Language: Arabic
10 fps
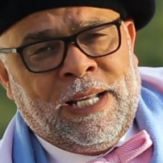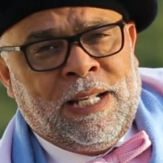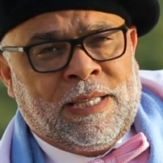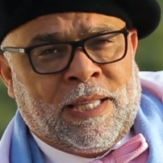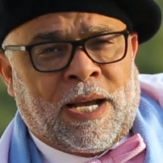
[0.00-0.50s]

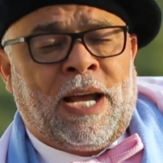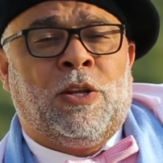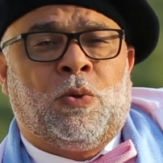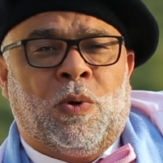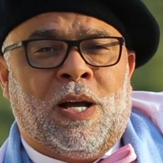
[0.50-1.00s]

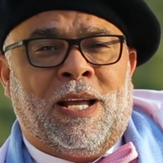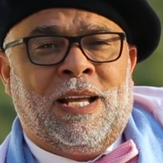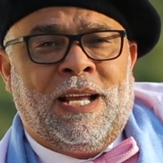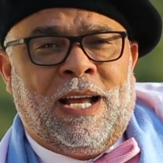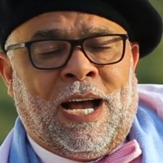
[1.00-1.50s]
التقيتها
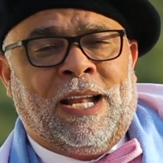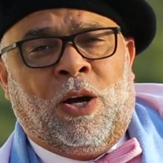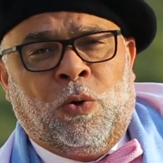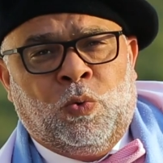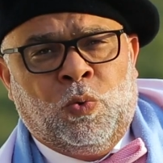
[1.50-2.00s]

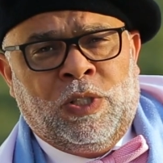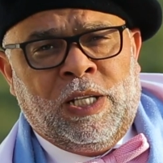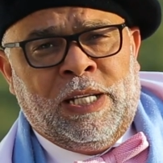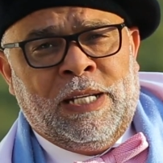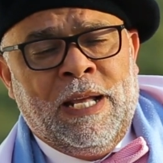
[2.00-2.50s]
على
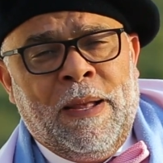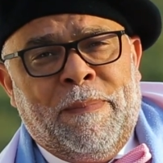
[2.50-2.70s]
حدود